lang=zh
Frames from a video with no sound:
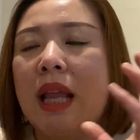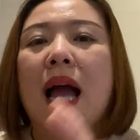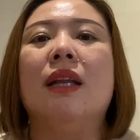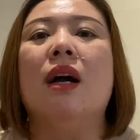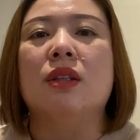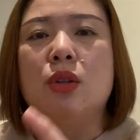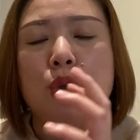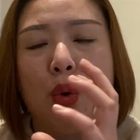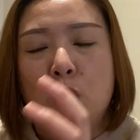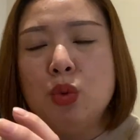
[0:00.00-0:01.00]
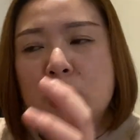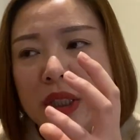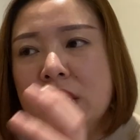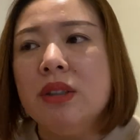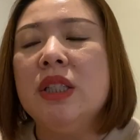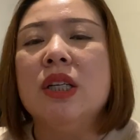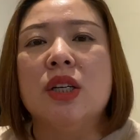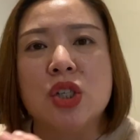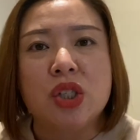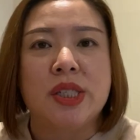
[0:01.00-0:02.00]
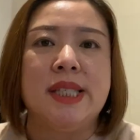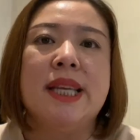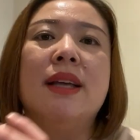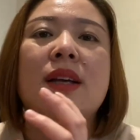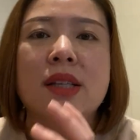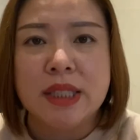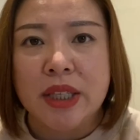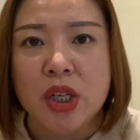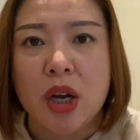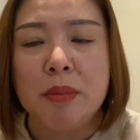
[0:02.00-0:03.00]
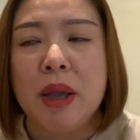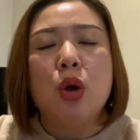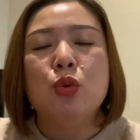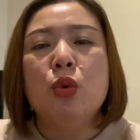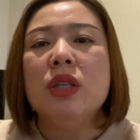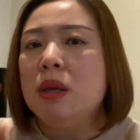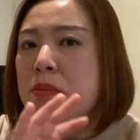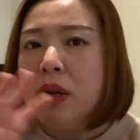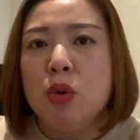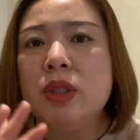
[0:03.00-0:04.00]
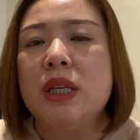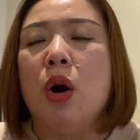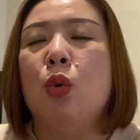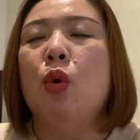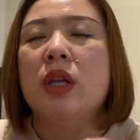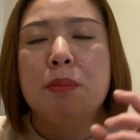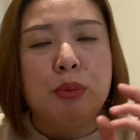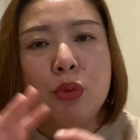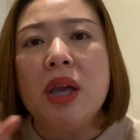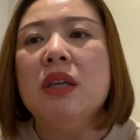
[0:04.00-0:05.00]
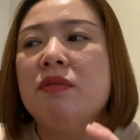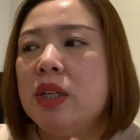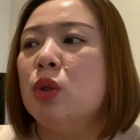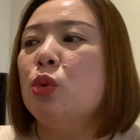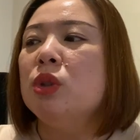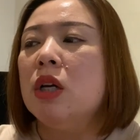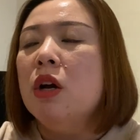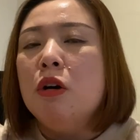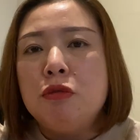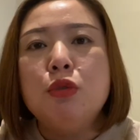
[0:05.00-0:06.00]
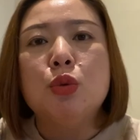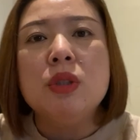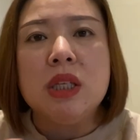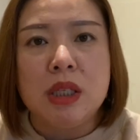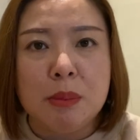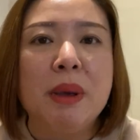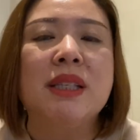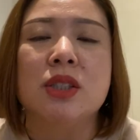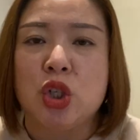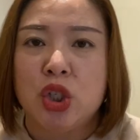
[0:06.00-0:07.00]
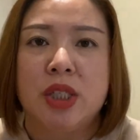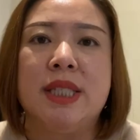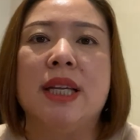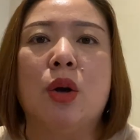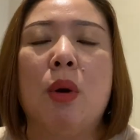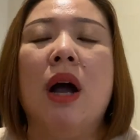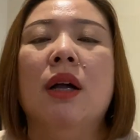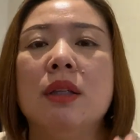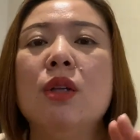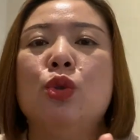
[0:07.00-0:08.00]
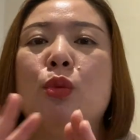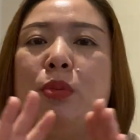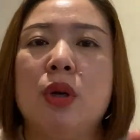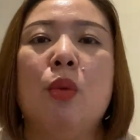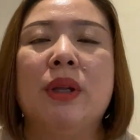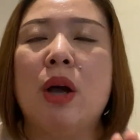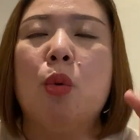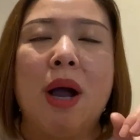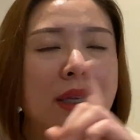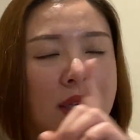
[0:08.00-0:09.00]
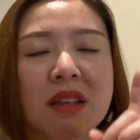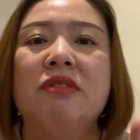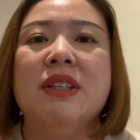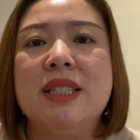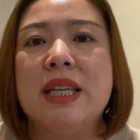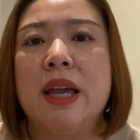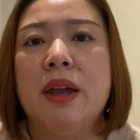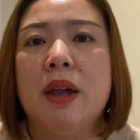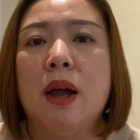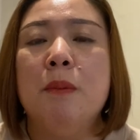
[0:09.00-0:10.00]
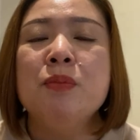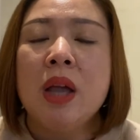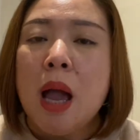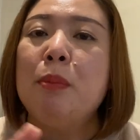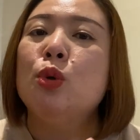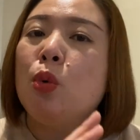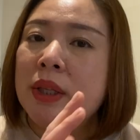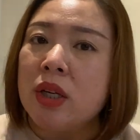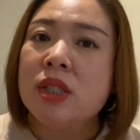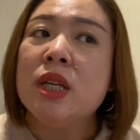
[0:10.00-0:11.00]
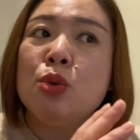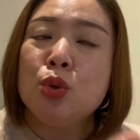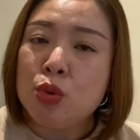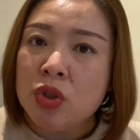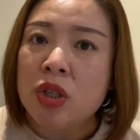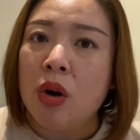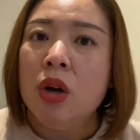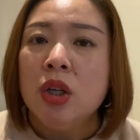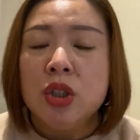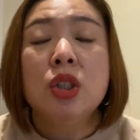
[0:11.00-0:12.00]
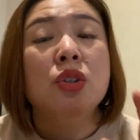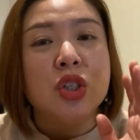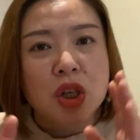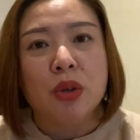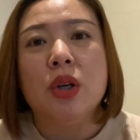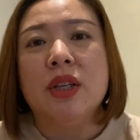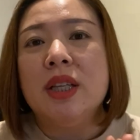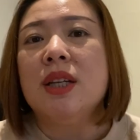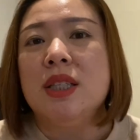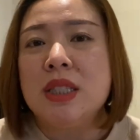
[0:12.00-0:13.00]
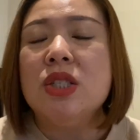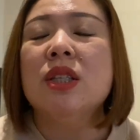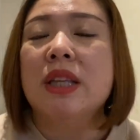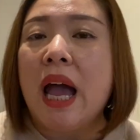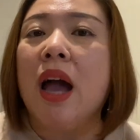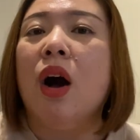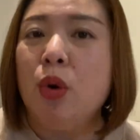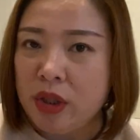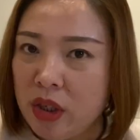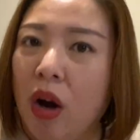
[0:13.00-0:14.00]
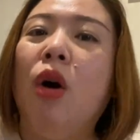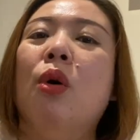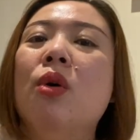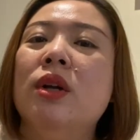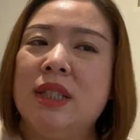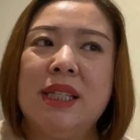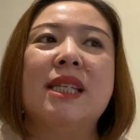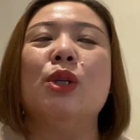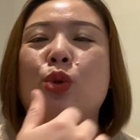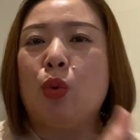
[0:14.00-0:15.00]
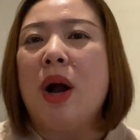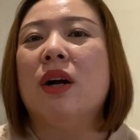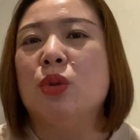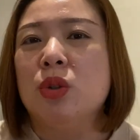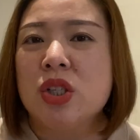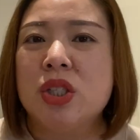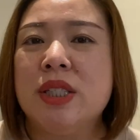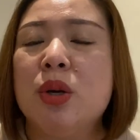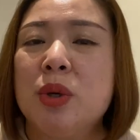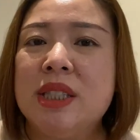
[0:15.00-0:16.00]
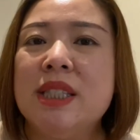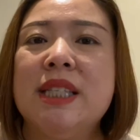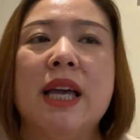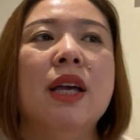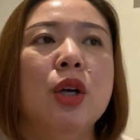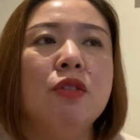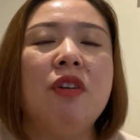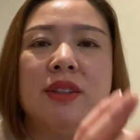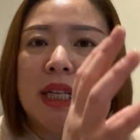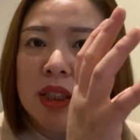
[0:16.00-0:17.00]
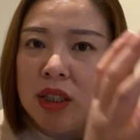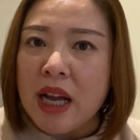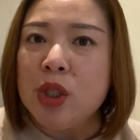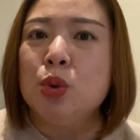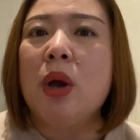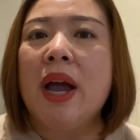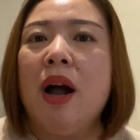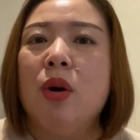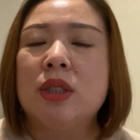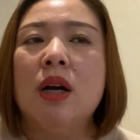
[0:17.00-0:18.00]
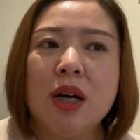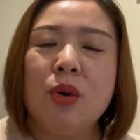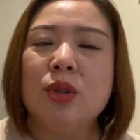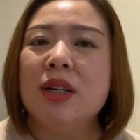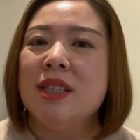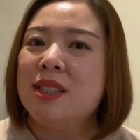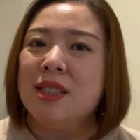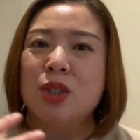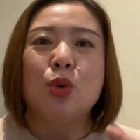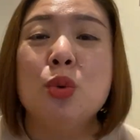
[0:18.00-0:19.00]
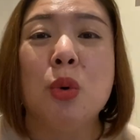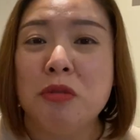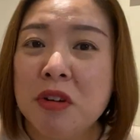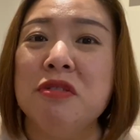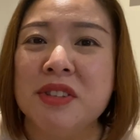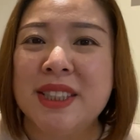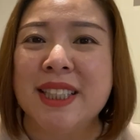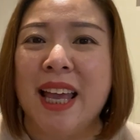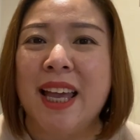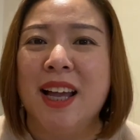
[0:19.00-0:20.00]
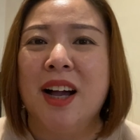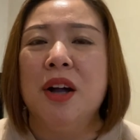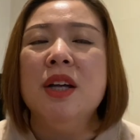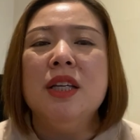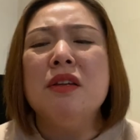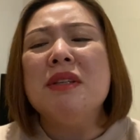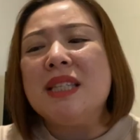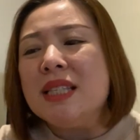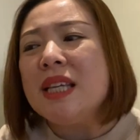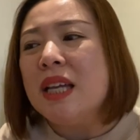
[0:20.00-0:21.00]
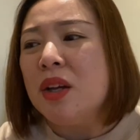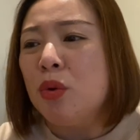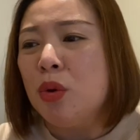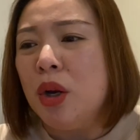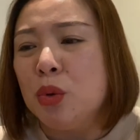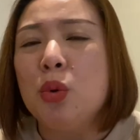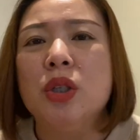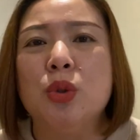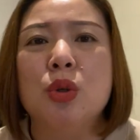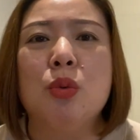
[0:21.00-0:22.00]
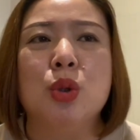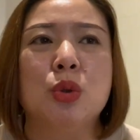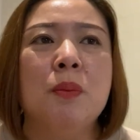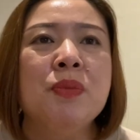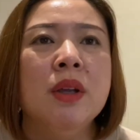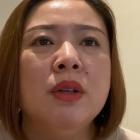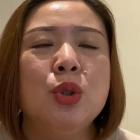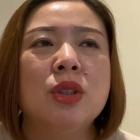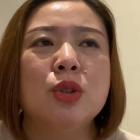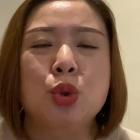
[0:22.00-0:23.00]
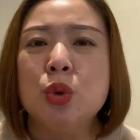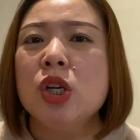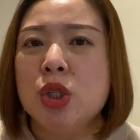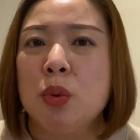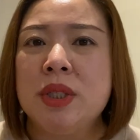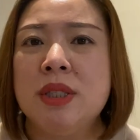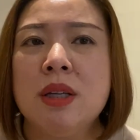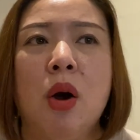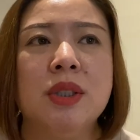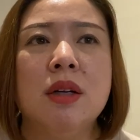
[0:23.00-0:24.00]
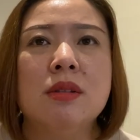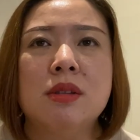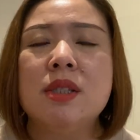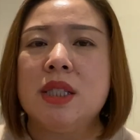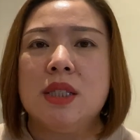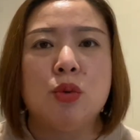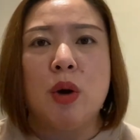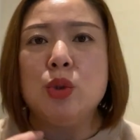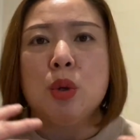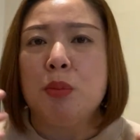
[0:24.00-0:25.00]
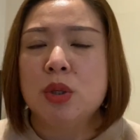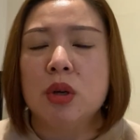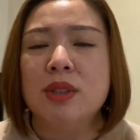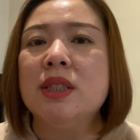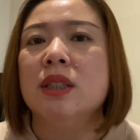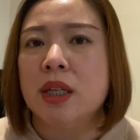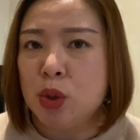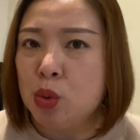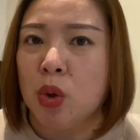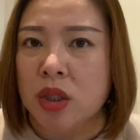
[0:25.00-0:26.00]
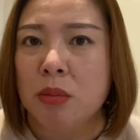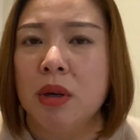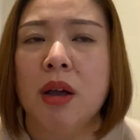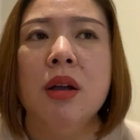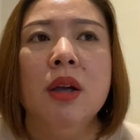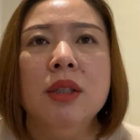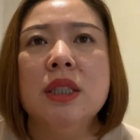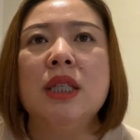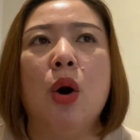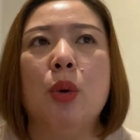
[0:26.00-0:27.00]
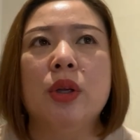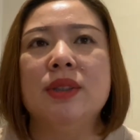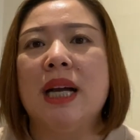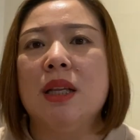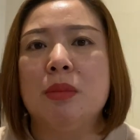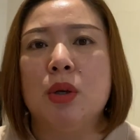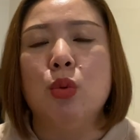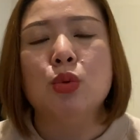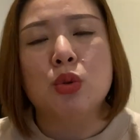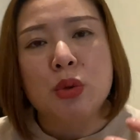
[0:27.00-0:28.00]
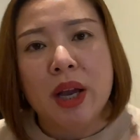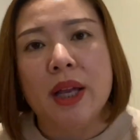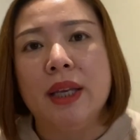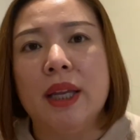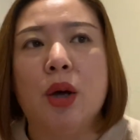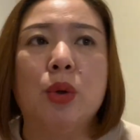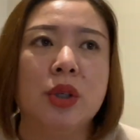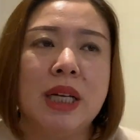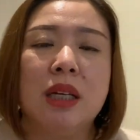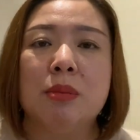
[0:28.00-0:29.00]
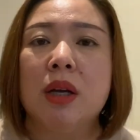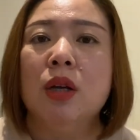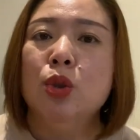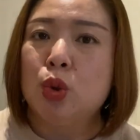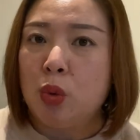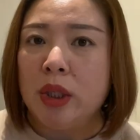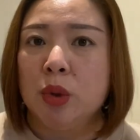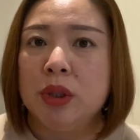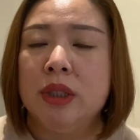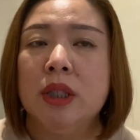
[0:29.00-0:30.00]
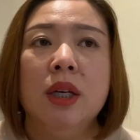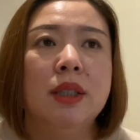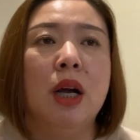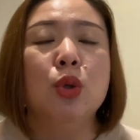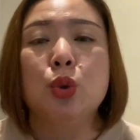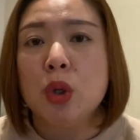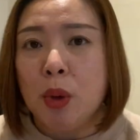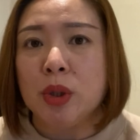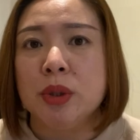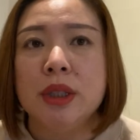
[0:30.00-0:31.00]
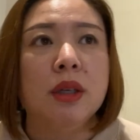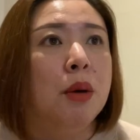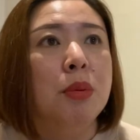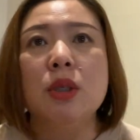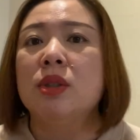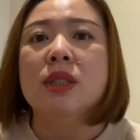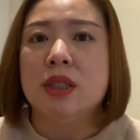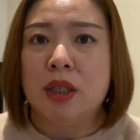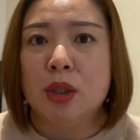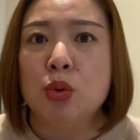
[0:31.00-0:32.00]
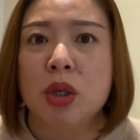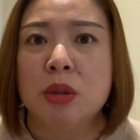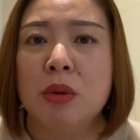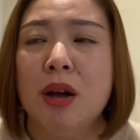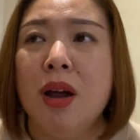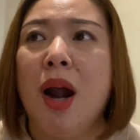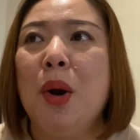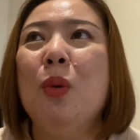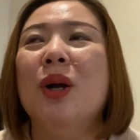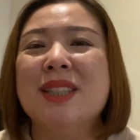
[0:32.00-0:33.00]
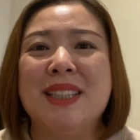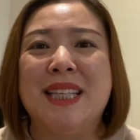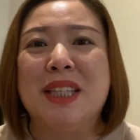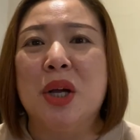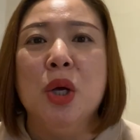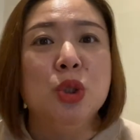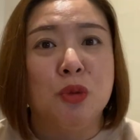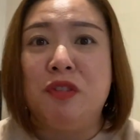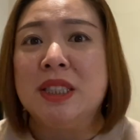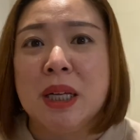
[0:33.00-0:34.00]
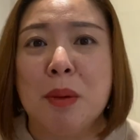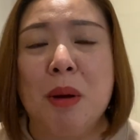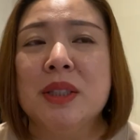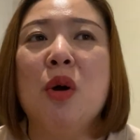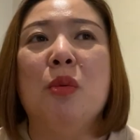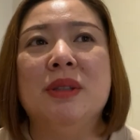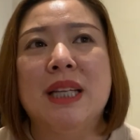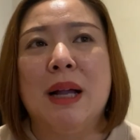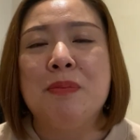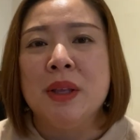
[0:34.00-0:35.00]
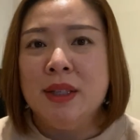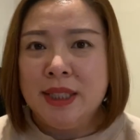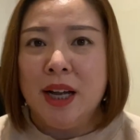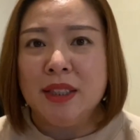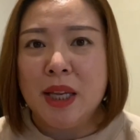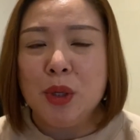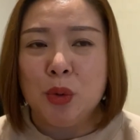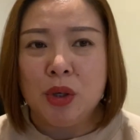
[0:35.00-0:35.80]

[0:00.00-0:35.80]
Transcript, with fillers: 大量的投入精力和时间在那上面。如果你没有想过，也不愿意为这个东西付出你一辈子的时间的话，那你就不要为它花一分钱啊，还不如花点时间去寻找，直到你找到了那个你真正的爱好以后，你再去花更多的时间或金钱放在这个兴趣爱好上，然后让你自己的生活丰富起来啊。因为现在呢，很多人都跟我说，就是除了手机，好像自己已经完全不知道自己可以做什么了。经常回到家里边，工作虽然很累了，回到家里边就是划手机。然后除了划手机，不知道自己可以做什么。而我整天呢，就非常的忙。像我们家前两天有